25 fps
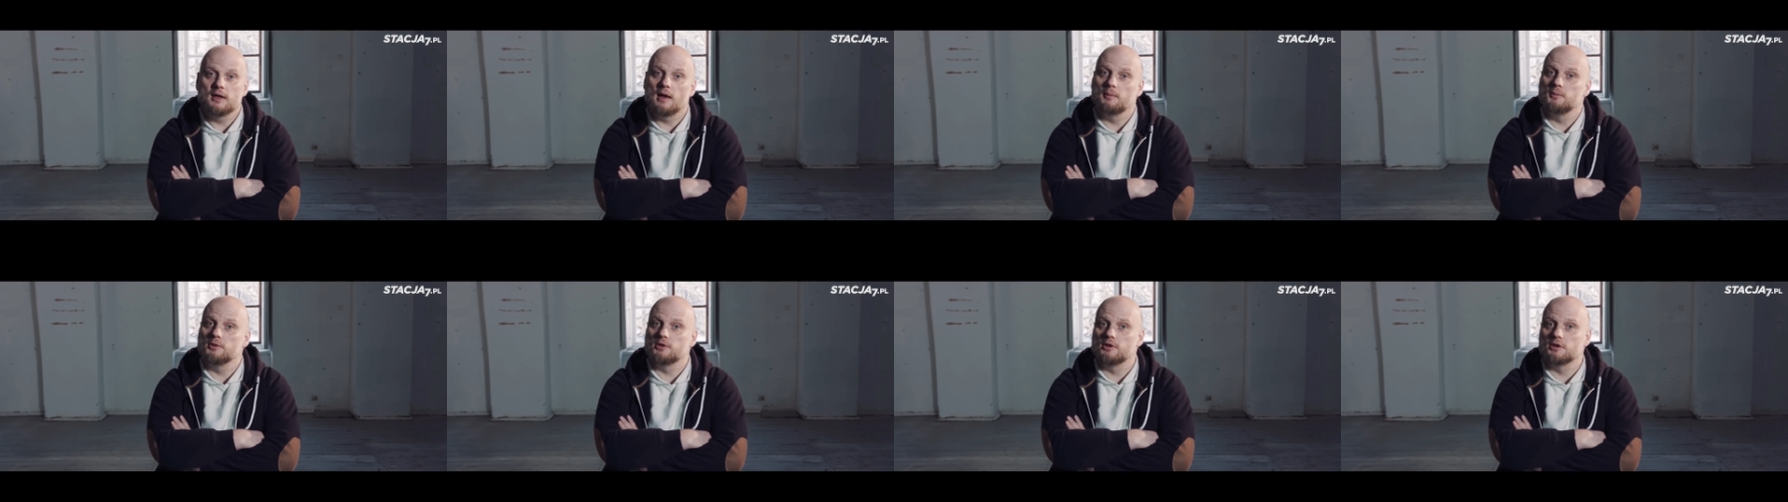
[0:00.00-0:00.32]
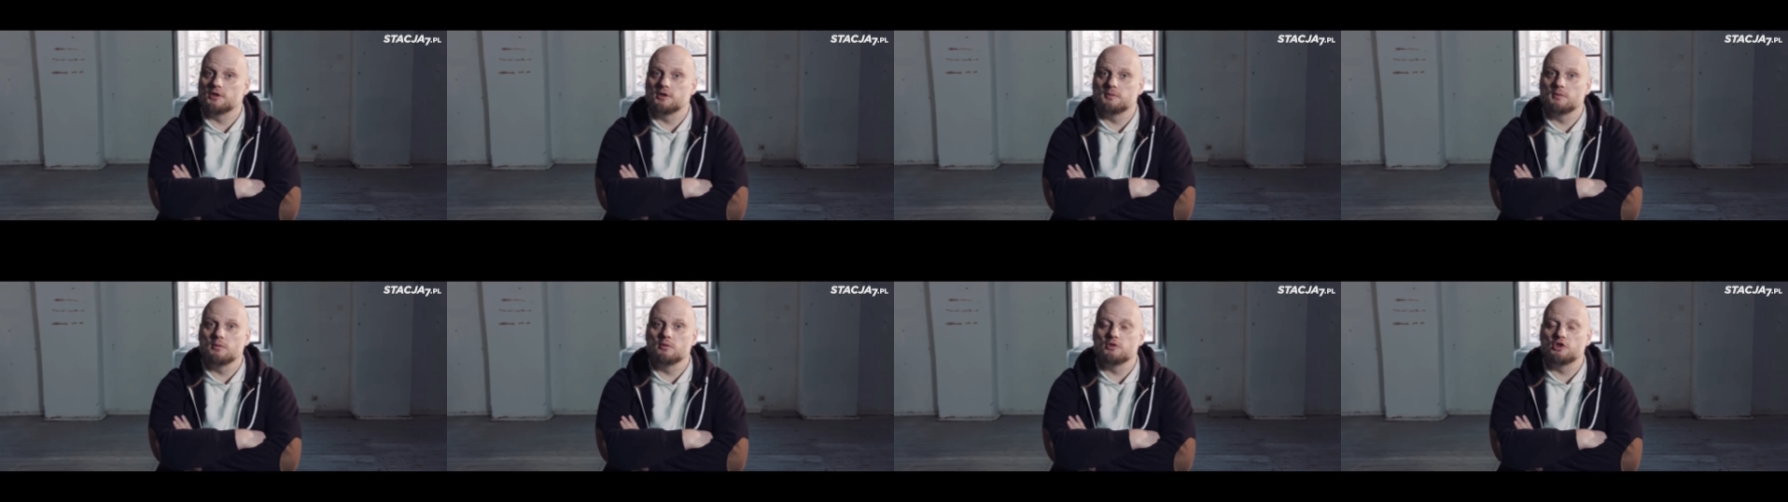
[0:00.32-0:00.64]
I ja
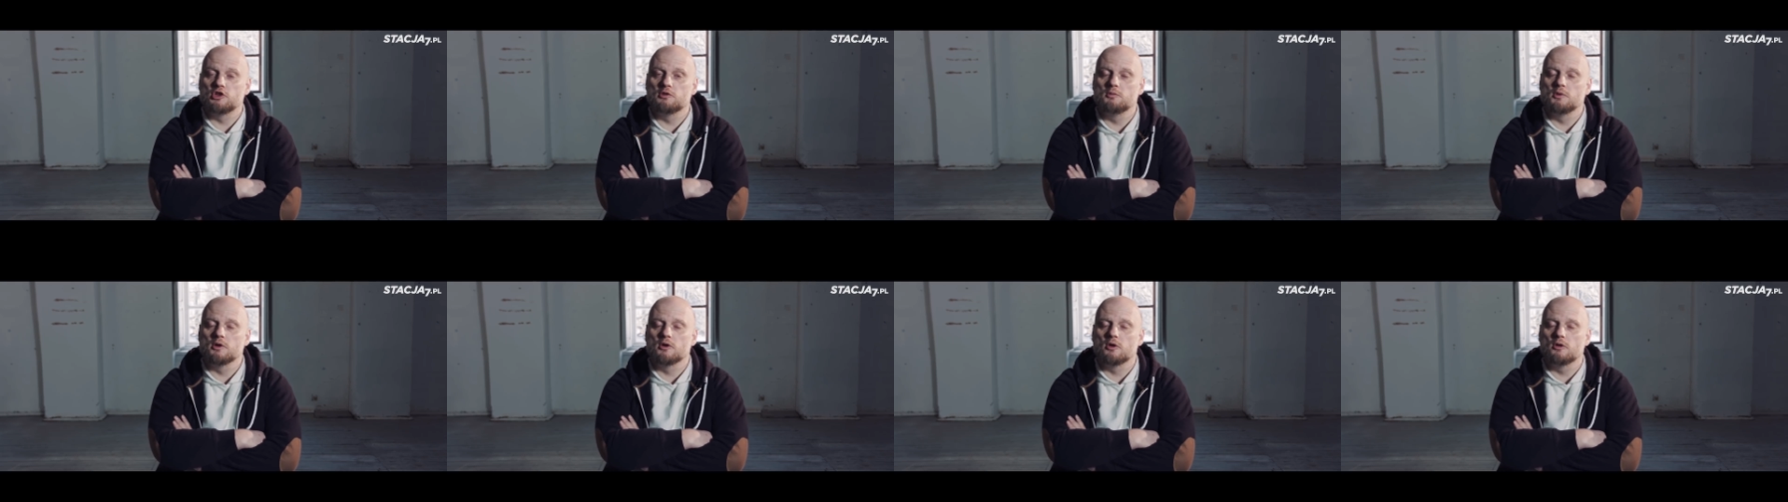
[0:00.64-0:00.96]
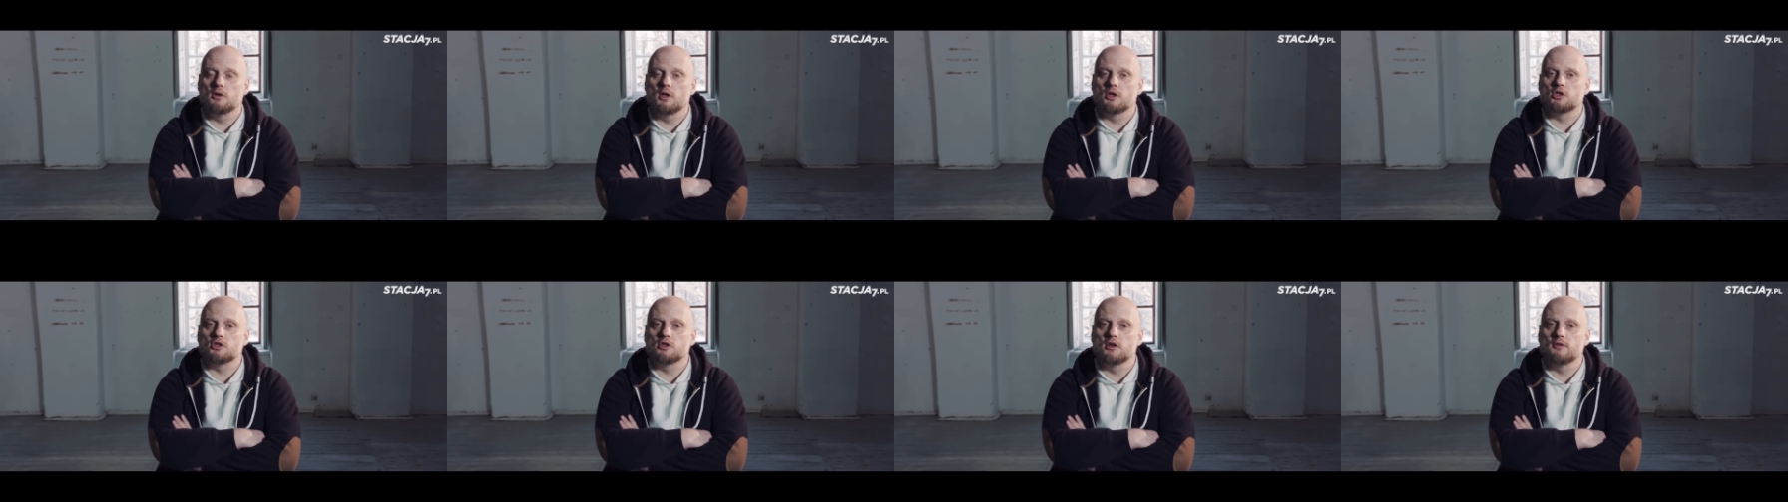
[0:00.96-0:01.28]
myślę, że my musimy
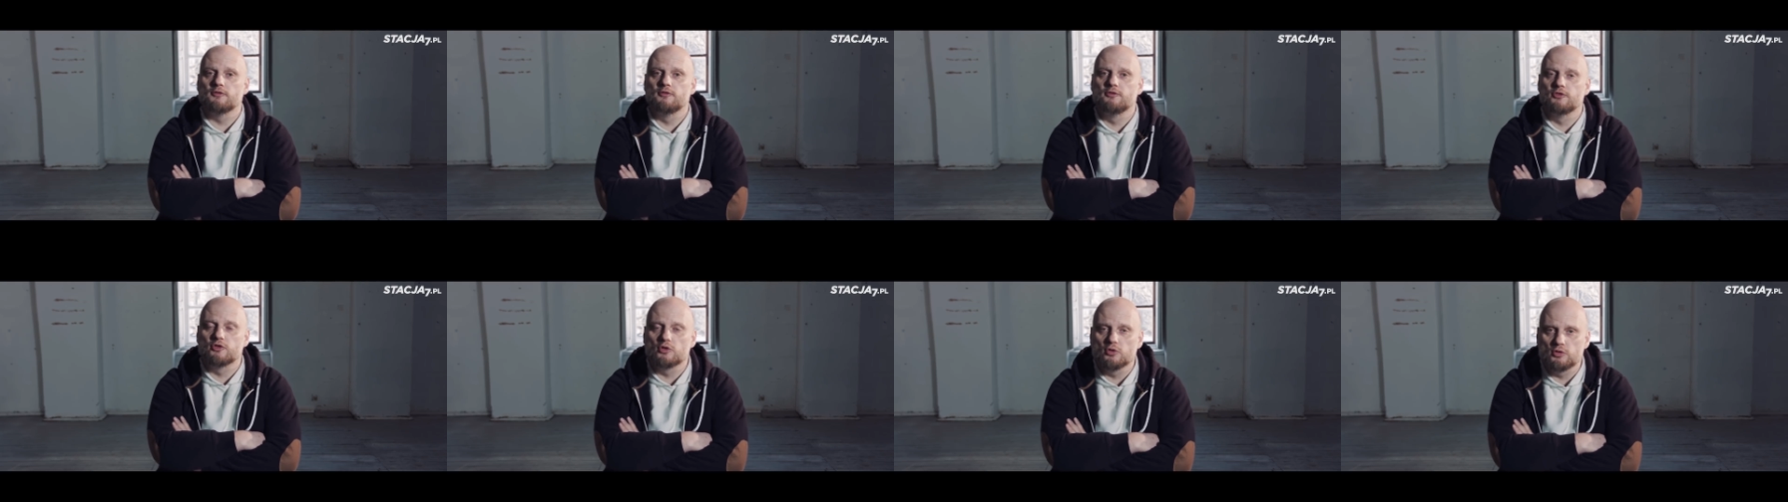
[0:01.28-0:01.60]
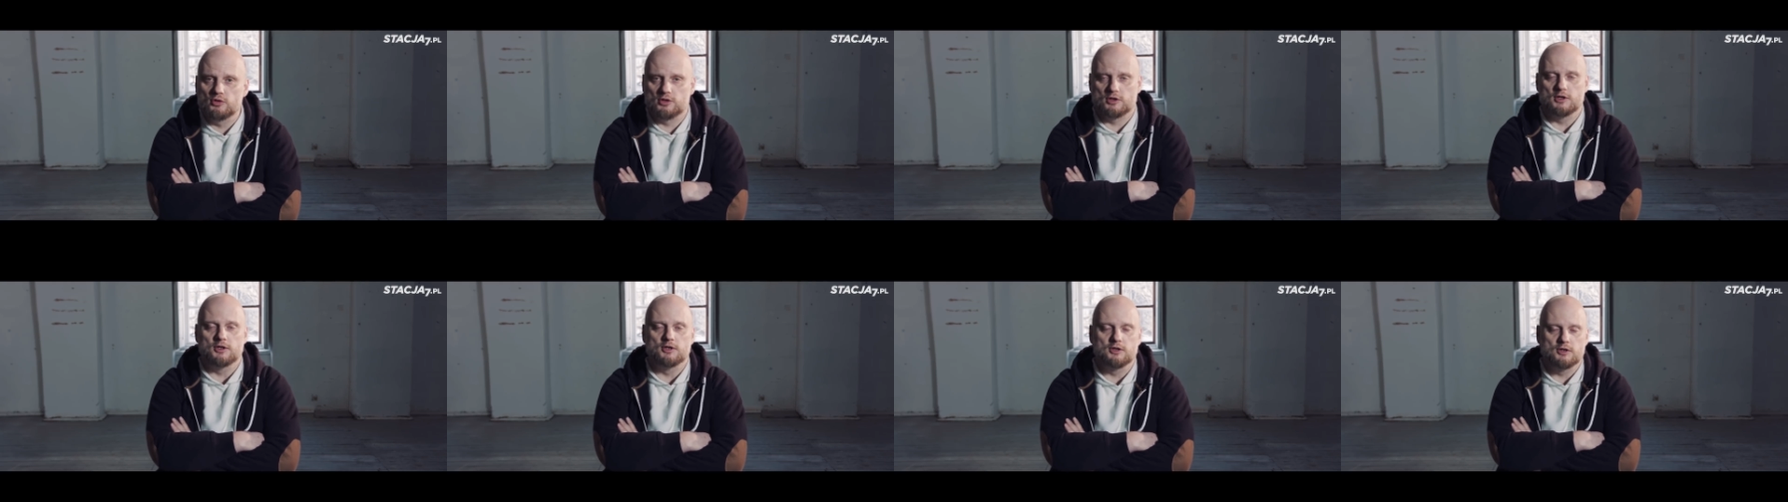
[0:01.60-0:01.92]
koniecznie
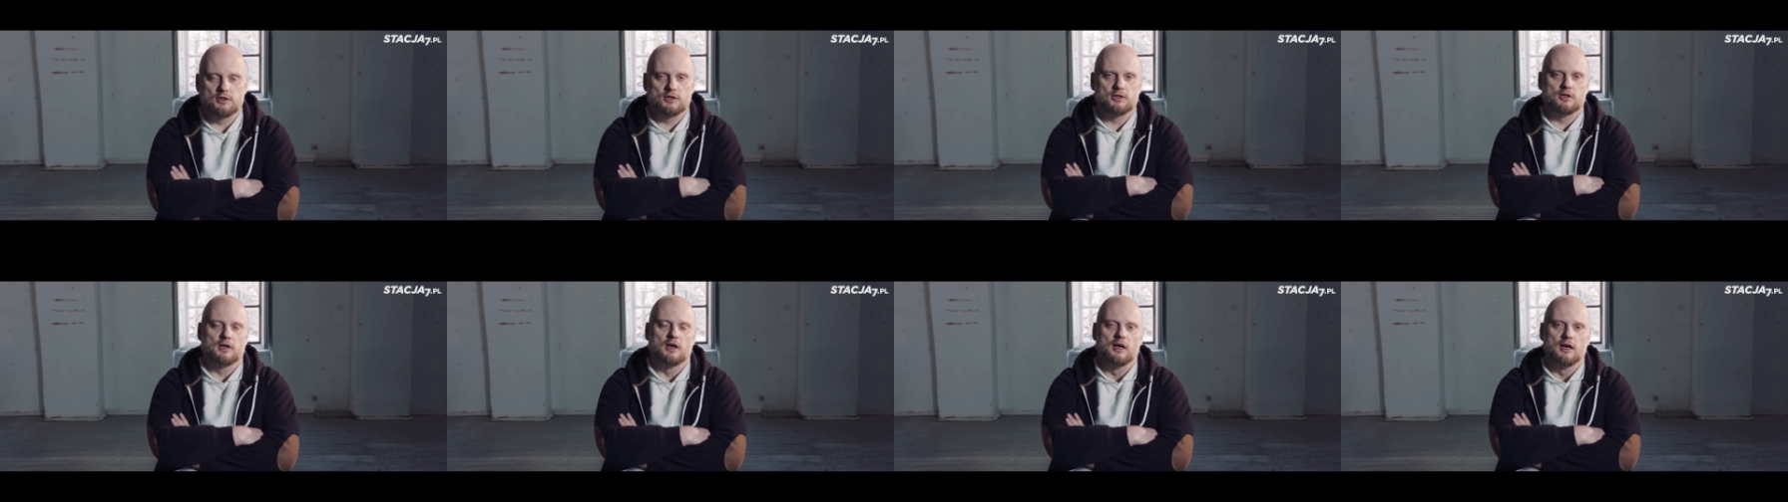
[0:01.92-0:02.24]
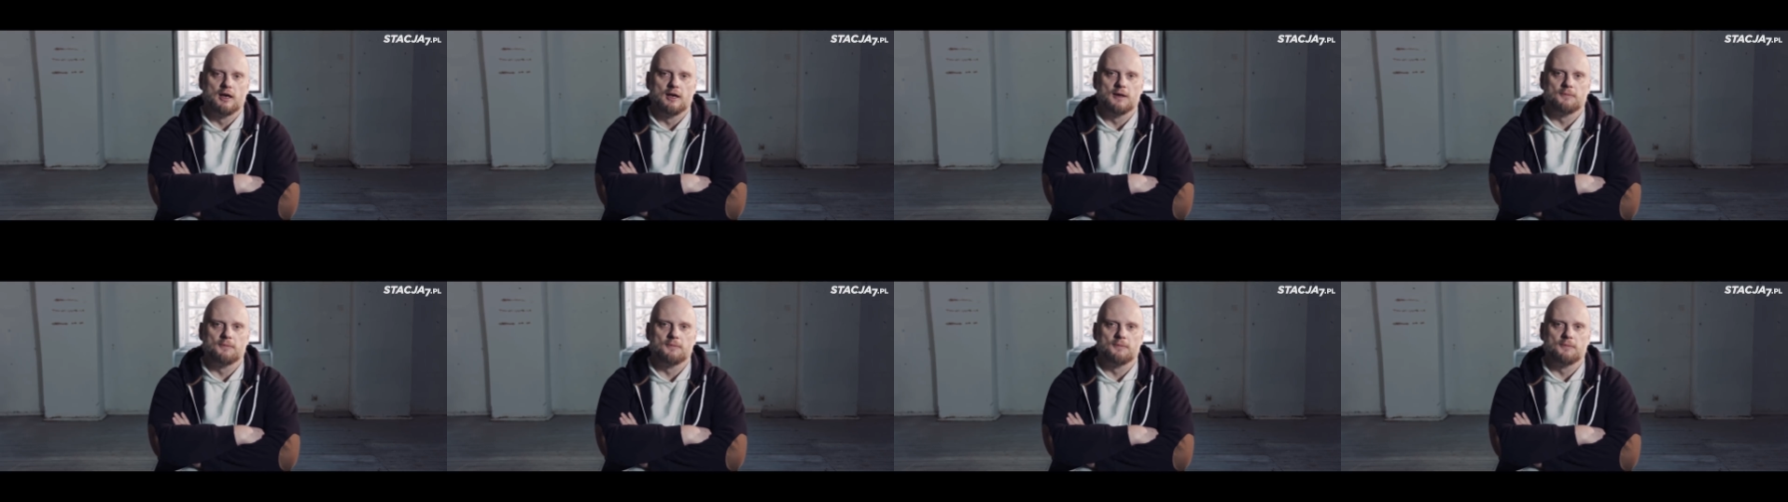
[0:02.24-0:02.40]
wrócić